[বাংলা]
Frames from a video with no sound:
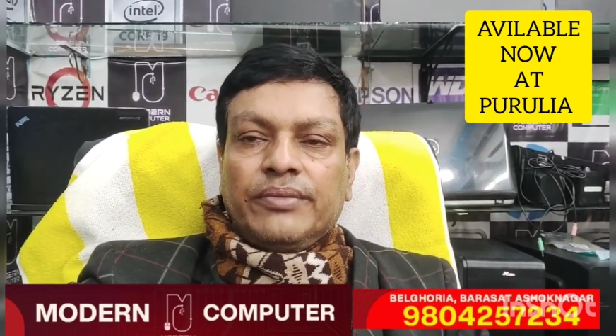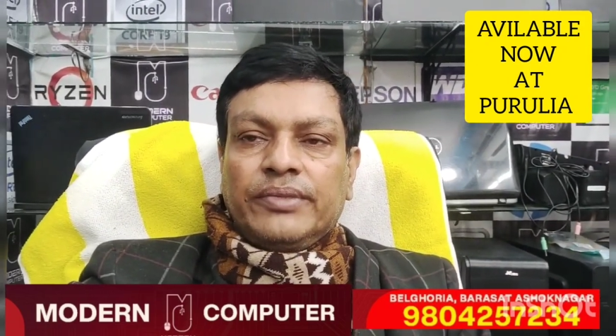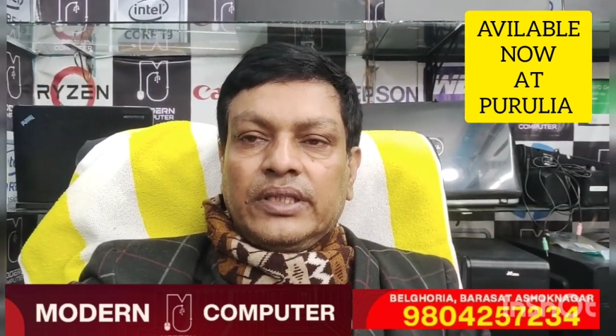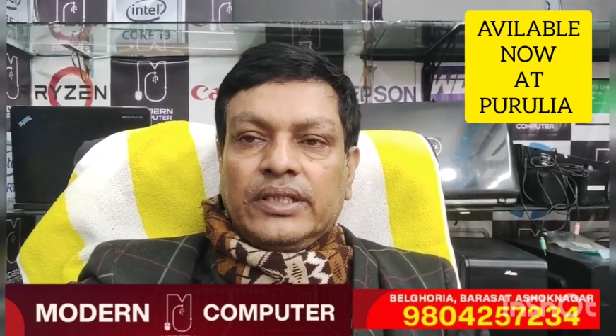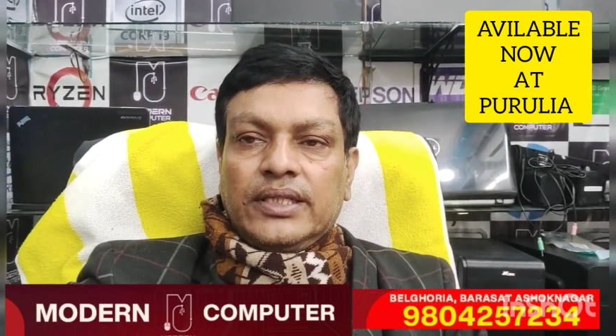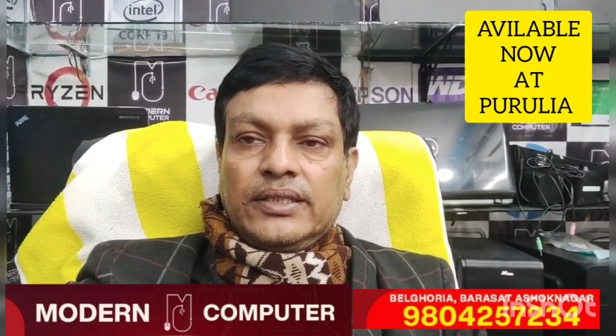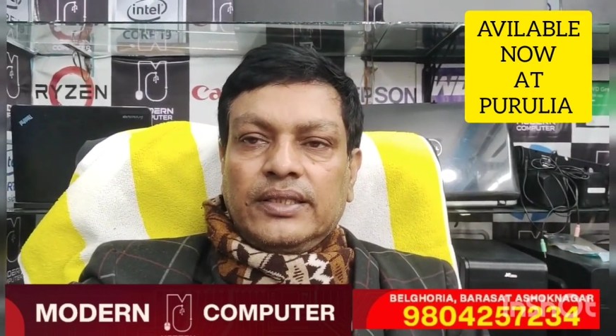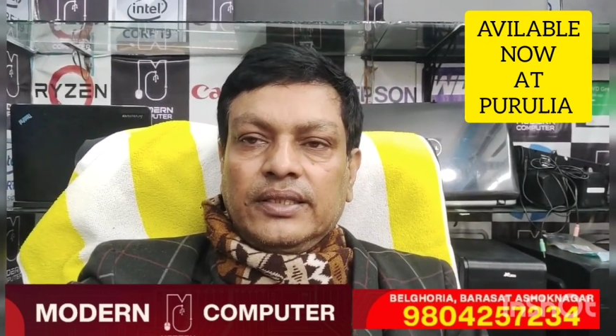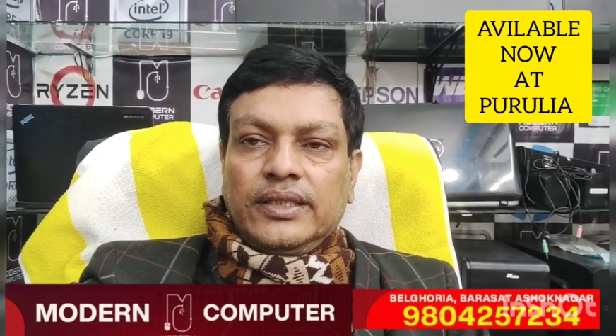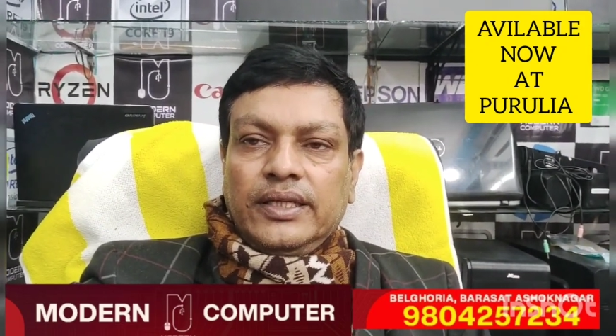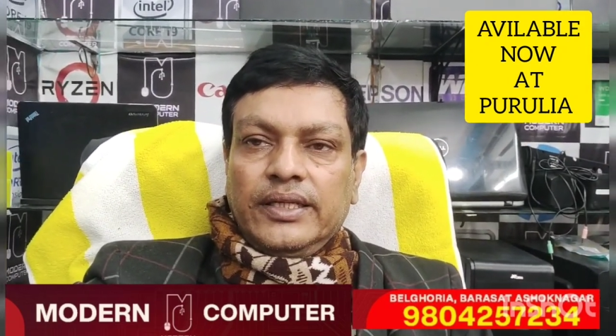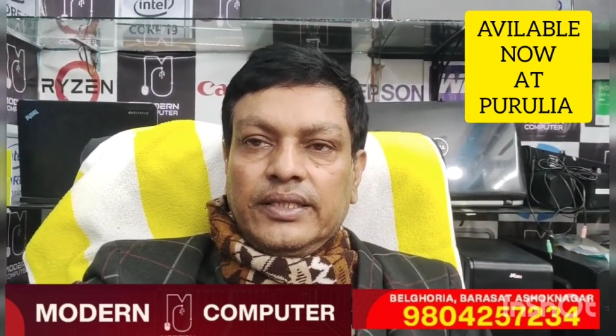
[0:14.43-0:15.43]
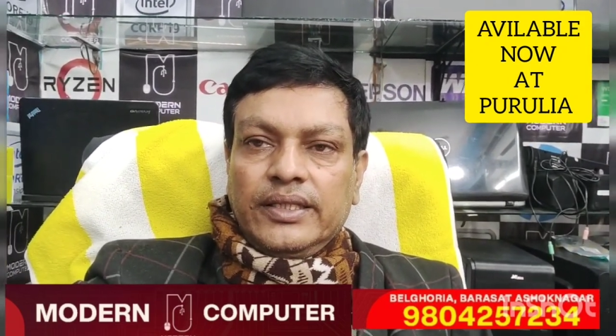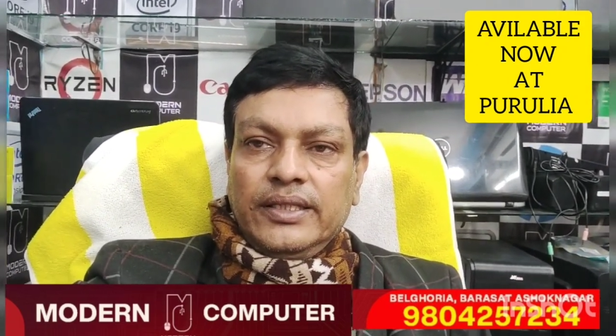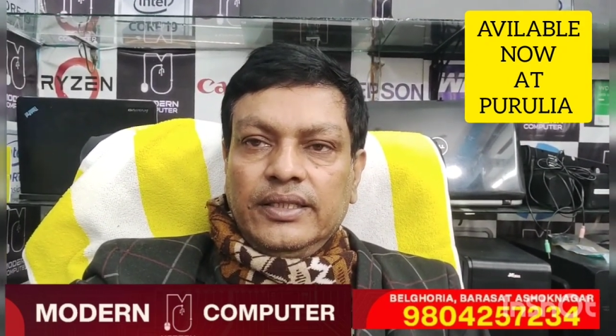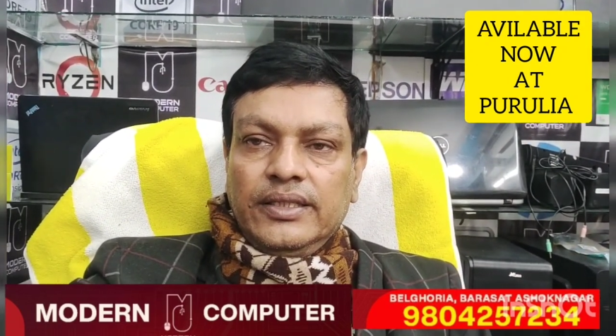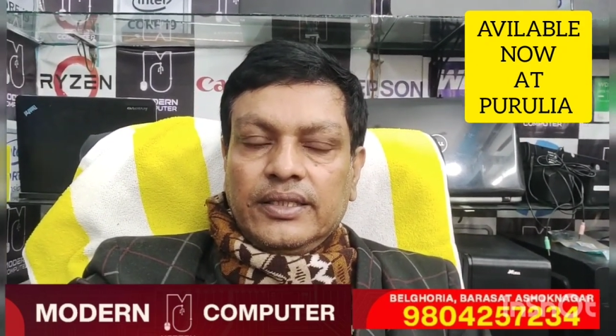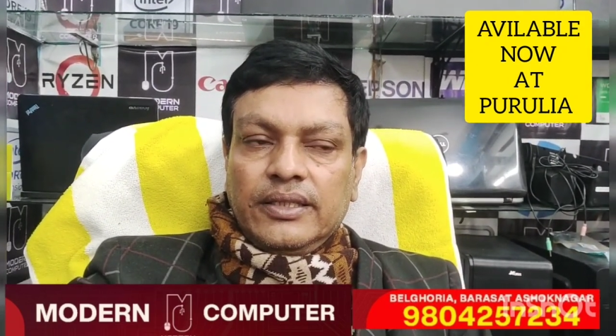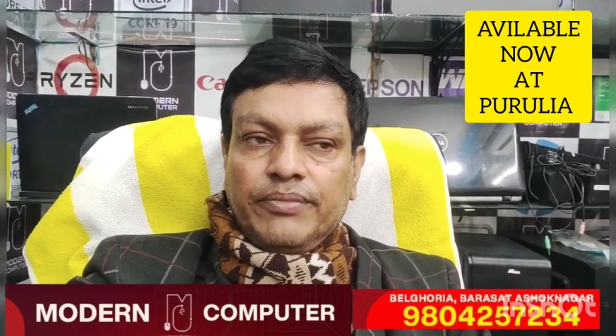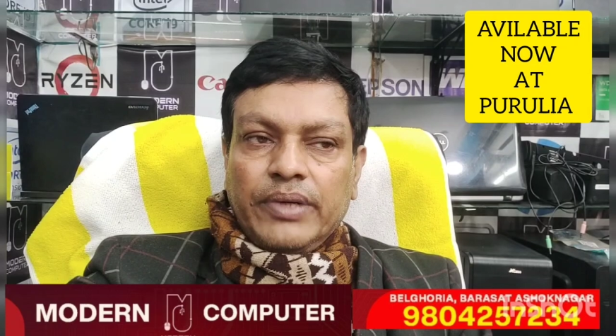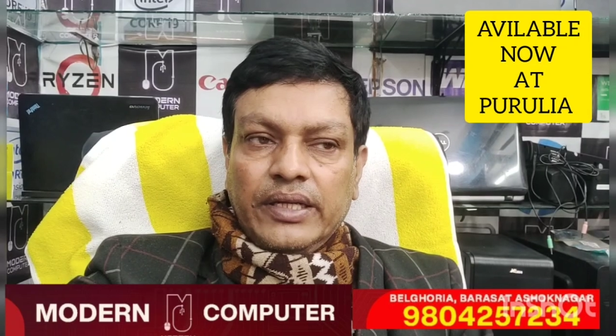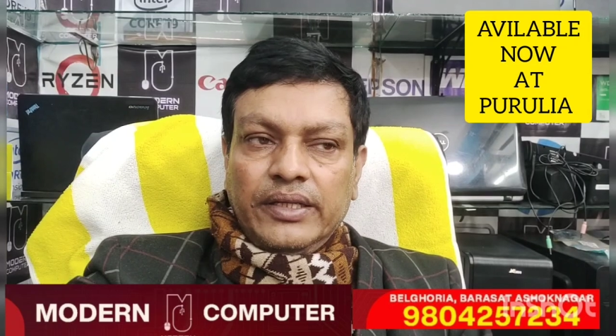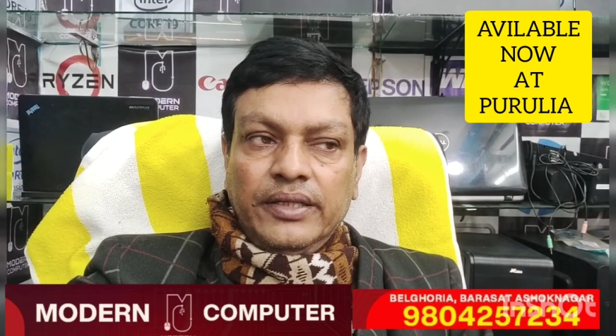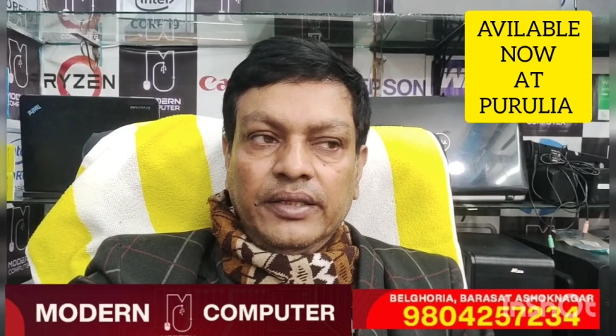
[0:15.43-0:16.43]
আমাদের কাছ থেকে এসে নিয়ে যেতে
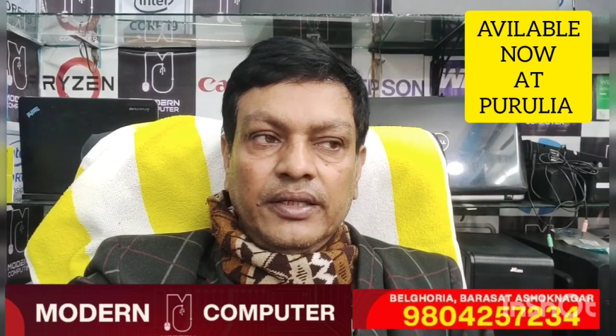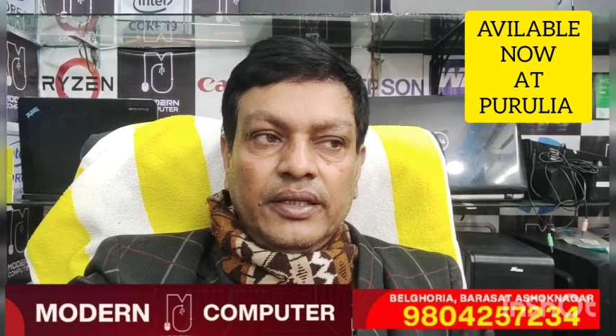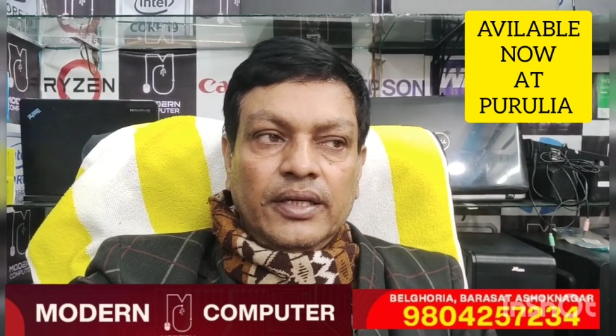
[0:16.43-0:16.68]
পারিনি